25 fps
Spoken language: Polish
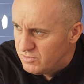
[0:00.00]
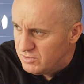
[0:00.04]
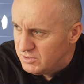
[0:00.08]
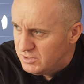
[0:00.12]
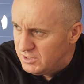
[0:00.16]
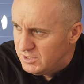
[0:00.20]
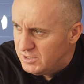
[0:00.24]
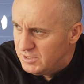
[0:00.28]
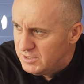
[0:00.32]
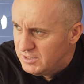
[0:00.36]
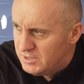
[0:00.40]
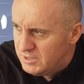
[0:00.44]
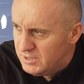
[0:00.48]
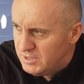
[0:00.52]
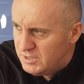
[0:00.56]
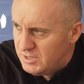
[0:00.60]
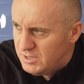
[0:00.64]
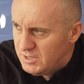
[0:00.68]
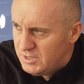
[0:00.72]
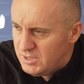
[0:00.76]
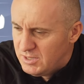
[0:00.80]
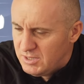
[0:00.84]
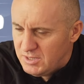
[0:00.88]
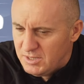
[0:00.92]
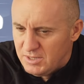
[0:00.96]
że
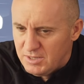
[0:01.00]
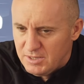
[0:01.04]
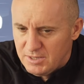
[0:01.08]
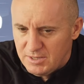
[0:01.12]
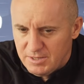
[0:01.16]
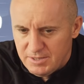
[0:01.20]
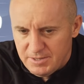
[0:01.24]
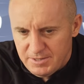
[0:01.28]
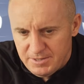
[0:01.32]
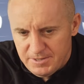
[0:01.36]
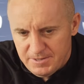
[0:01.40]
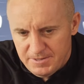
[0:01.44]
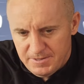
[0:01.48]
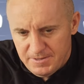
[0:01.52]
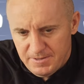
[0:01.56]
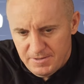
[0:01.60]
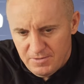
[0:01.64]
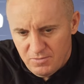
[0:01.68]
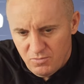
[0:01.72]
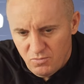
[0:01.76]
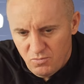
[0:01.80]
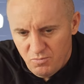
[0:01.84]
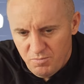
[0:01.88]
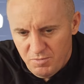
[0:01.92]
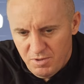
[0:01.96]

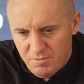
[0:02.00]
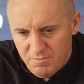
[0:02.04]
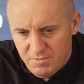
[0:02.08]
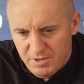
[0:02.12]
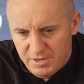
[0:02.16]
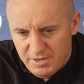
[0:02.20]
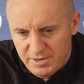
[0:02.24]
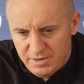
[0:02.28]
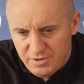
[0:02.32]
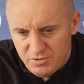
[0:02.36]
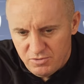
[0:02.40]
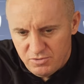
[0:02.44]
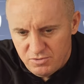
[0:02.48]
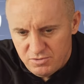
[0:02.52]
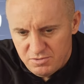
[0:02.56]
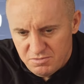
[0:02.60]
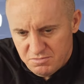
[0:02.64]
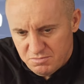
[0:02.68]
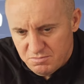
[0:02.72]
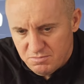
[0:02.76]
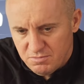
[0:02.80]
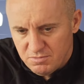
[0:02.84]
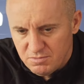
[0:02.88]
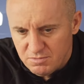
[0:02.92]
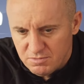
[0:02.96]
E, umiemy grać
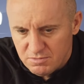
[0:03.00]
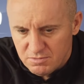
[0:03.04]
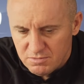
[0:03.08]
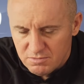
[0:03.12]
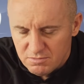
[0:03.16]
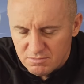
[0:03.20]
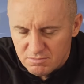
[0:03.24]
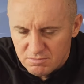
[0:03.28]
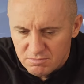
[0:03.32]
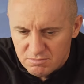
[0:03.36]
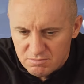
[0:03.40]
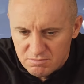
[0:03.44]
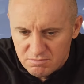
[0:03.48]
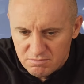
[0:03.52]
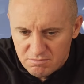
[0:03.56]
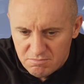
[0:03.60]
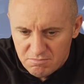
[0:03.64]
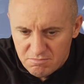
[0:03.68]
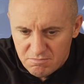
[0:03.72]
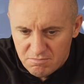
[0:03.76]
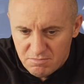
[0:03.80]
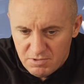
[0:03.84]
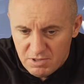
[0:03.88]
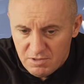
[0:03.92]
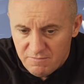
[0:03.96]

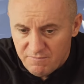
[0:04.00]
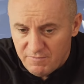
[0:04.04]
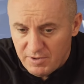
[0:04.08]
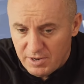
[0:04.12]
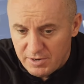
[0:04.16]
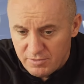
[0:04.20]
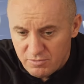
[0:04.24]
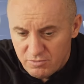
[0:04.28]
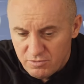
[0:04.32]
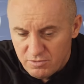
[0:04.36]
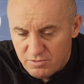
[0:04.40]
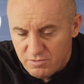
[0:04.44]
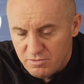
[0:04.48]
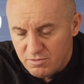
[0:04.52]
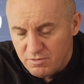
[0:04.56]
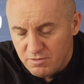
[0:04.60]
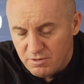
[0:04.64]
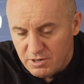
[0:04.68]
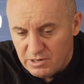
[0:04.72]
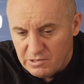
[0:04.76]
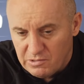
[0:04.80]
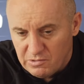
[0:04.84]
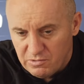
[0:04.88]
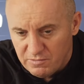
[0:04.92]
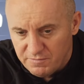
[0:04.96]
e, i walczyć z
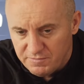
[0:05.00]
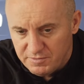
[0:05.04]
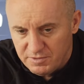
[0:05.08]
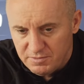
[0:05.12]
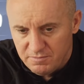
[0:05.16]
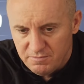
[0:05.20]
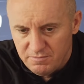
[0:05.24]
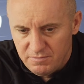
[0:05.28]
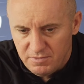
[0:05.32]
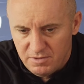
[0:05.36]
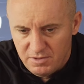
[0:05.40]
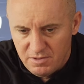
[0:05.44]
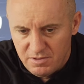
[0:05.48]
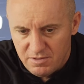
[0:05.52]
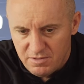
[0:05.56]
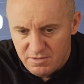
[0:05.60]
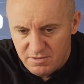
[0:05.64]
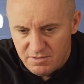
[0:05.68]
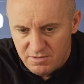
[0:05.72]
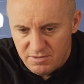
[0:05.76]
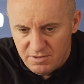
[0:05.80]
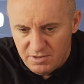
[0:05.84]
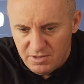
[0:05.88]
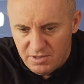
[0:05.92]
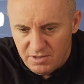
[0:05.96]
rakowem,
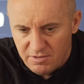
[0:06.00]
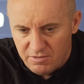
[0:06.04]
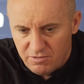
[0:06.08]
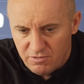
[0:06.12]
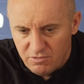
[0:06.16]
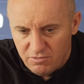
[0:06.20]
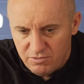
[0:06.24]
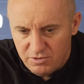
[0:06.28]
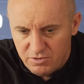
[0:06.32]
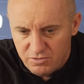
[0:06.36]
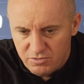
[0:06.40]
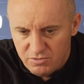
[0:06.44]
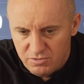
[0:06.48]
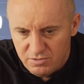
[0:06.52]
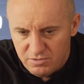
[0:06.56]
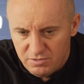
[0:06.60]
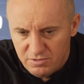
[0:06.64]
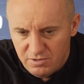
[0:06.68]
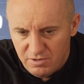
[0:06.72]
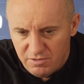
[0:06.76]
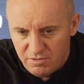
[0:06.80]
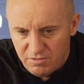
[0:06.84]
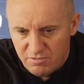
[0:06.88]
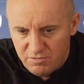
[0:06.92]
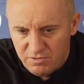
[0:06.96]
więc jest to nasz,
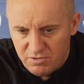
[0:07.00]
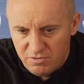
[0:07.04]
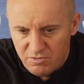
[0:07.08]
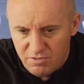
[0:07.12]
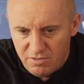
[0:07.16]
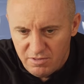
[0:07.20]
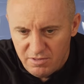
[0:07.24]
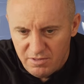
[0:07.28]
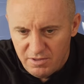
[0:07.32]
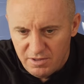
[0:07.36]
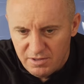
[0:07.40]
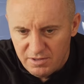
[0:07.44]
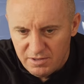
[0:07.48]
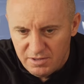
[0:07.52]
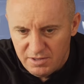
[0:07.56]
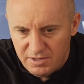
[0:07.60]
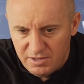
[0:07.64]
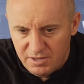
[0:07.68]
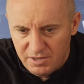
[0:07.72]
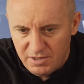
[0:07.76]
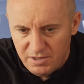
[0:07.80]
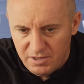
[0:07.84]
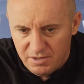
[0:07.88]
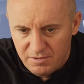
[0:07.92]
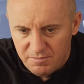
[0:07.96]
jest to nasz cel,
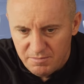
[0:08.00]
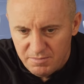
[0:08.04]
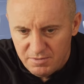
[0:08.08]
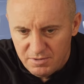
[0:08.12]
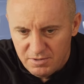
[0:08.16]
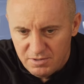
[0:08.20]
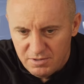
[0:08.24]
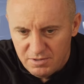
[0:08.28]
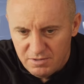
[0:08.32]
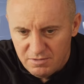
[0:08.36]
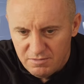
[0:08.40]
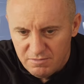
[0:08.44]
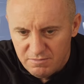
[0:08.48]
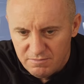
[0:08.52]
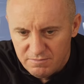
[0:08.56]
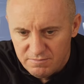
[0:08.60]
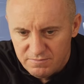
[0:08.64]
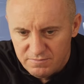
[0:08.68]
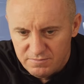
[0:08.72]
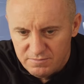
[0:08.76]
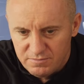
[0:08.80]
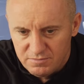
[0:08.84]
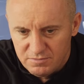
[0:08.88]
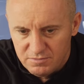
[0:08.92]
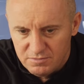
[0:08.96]
tak jakby
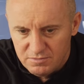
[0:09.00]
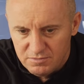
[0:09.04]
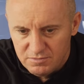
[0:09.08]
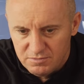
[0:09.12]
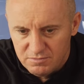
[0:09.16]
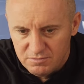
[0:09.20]
w, e,